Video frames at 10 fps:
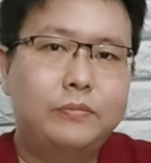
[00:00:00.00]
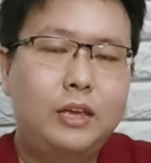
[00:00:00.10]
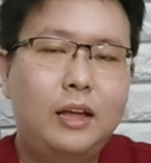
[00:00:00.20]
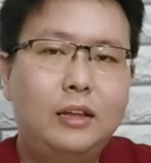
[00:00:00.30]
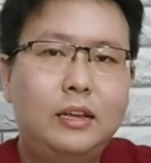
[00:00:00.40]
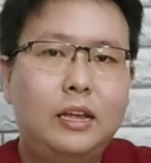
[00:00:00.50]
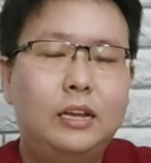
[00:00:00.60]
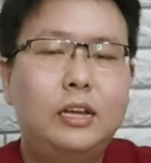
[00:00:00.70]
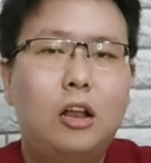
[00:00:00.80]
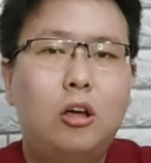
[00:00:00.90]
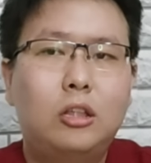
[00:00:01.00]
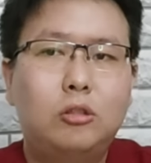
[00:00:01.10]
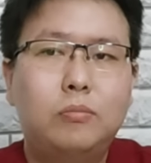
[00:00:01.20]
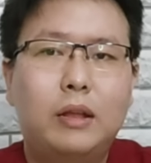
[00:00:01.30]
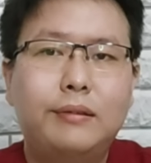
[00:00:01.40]
Ya, ini kalau
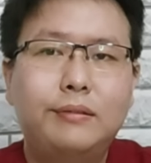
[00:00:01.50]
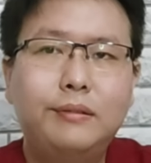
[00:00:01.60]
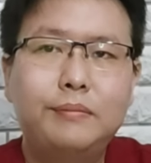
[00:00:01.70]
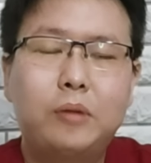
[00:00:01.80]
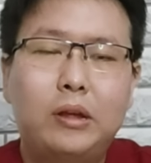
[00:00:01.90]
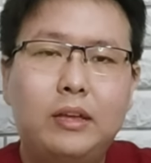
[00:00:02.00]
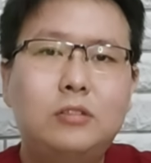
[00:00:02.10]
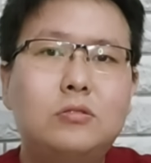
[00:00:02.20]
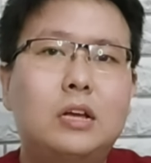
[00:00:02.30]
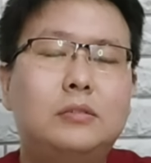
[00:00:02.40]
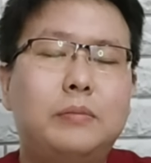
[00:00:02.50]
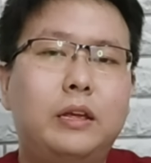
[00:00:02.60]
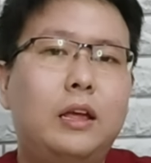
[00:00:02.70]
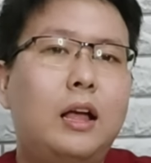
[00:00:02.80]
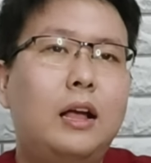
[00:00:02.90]
ketuban banyak juga
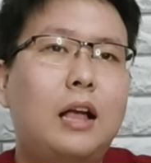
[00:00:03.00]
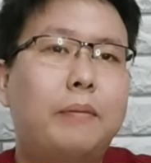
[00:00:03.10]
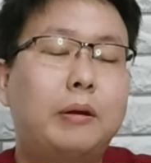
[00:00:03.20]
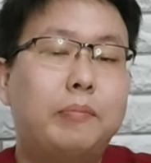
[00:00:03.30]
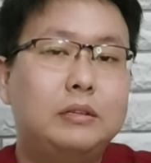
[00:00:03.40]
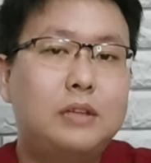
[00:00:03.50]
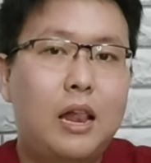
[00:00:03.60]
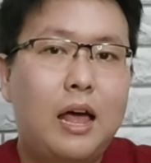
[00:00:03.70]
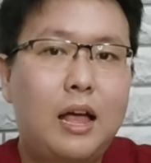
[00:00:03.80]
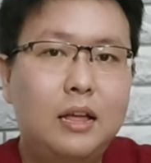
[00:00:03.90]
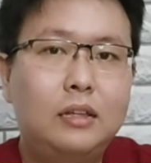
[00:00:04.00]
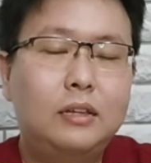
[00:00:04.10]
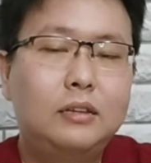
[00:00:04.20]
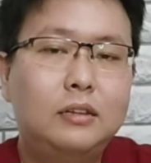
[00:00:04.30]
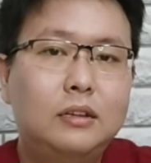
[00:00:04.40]
sebenarnya agak bermasalah
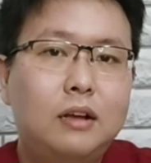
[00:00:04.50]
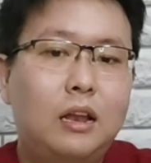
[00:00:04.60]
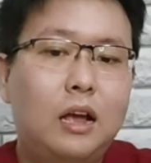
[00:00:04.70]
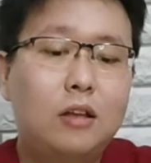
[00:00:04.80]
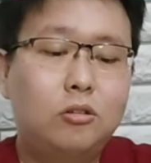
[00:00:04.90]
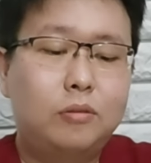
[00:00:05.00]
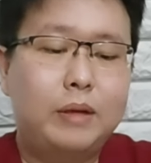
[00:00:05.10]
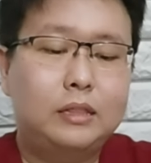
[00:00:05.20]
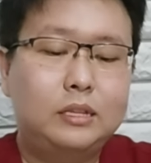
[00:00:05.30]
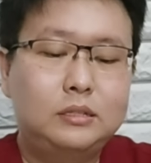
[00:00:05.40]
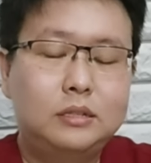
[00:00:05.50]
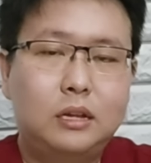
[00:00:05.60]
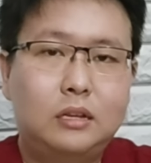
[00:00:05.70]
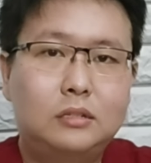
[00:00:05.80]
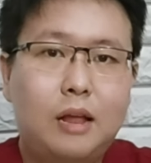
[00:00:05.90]
karena kan otomatis
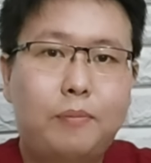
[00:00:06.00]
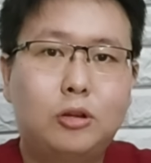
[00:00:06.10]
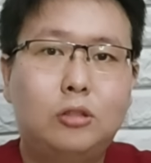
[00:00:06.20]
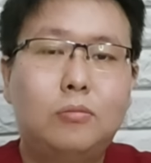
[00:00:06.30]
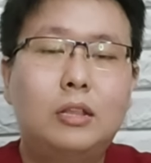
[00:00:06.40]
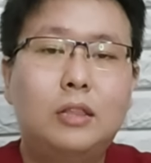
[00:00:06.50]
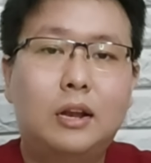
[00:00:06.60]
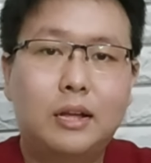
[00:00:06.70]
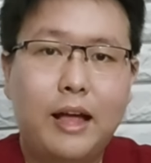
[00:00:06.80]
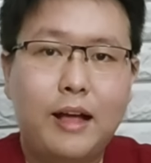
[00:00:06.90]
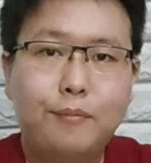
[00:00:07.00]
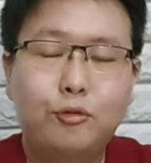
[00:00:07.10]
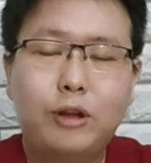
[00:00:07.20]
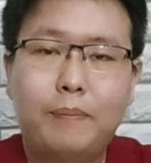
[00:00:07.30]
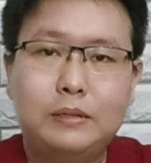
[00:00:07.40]
eh, selaput ketuban tergang,
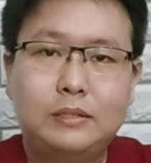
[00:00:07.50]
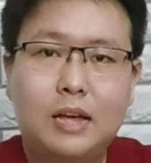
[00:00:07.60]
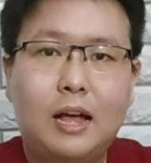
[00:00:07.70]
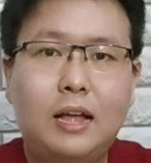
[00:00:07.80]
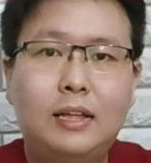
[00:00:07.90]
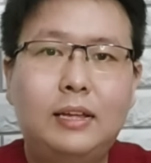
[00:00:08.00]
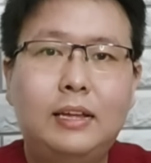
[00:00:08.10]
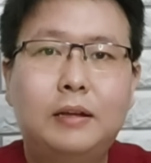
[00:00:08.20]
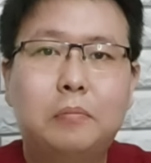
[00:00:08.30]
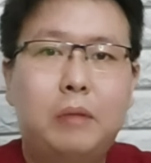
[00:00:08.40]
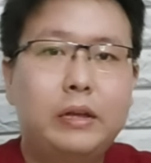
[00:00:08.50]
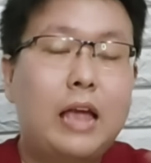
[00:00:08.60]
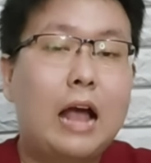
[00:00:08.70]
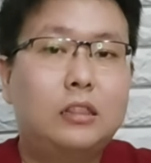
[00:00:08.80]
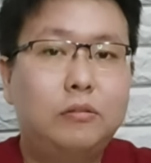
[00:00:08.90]
mudah pecah,
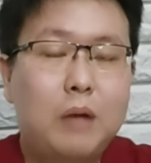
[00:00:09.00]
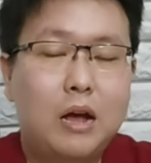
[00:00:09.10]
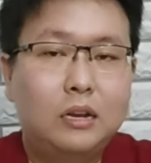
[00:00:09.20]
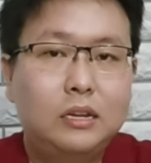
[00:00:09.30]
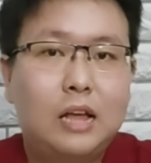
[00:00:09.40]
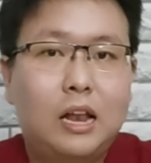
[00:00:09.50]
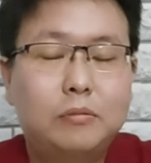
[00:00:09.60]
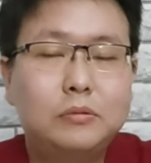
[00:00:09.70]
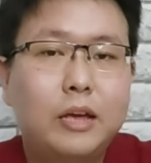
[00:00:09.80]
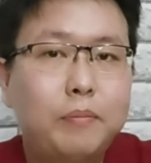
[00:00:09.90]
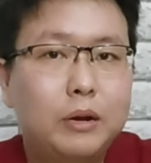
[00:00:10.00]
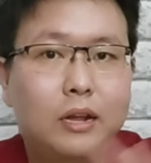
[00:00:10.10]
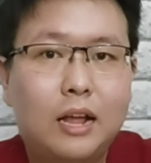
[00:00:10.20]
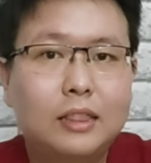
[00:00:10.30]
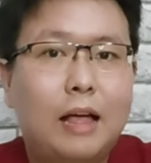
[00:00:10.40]
banyak aktif banget di dalam dia
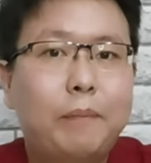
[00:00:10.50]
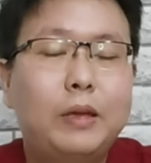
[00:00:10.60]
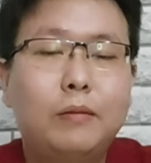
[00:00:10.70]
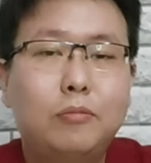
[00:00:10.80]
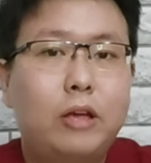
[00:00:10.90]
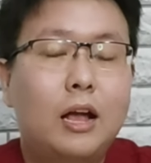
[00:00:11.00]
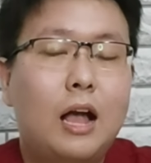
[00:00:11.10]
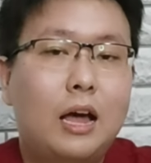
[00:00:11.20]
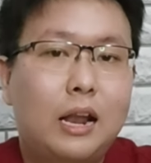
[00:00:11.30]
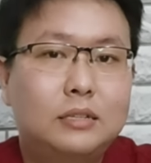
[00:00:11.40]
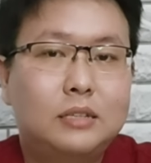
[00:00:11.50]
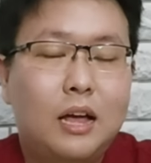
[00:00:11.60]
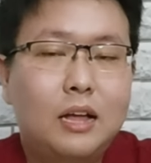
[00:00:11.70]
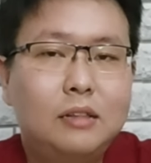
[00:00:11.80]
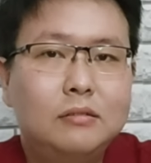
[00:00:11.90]
bergerak tapi ibu yang nggak
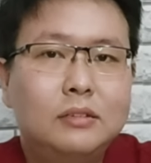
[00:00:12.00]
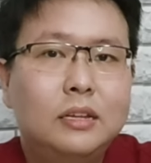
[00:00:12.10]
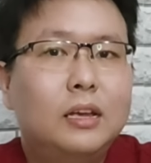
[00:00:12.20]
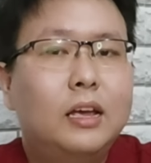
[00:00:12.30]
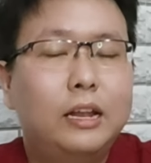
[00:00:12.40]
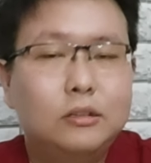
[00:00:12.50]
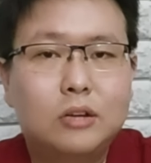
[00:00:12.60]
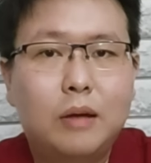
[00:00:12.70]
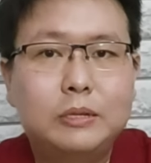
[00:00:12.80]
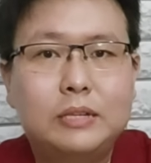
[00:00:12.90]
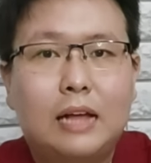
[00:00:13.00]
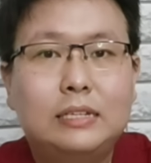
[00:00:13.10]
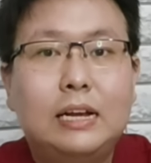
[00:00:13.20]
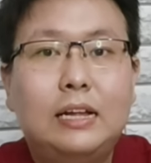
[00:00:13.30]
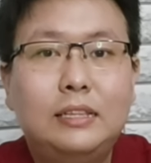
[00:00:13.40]
kerasa ini juga bisa
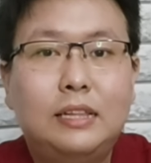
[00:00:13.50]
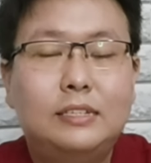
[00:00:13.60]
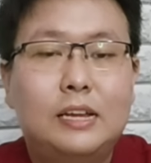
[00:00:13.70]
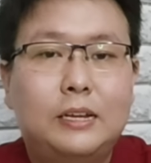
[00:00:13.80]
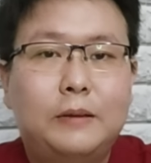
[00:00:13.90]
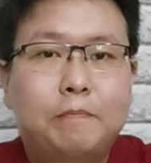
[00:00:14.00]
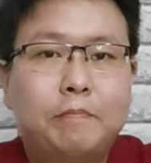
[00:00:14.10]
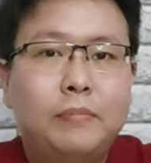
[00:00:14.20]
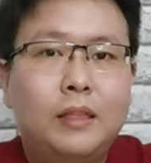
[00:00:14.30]
aja terjadi.